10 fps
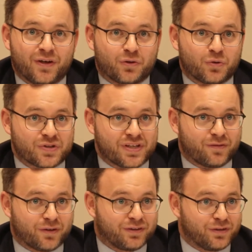die
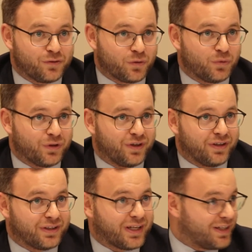Personen, die
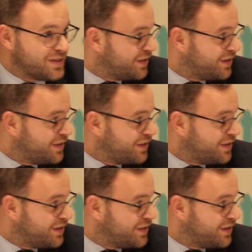Menschen, die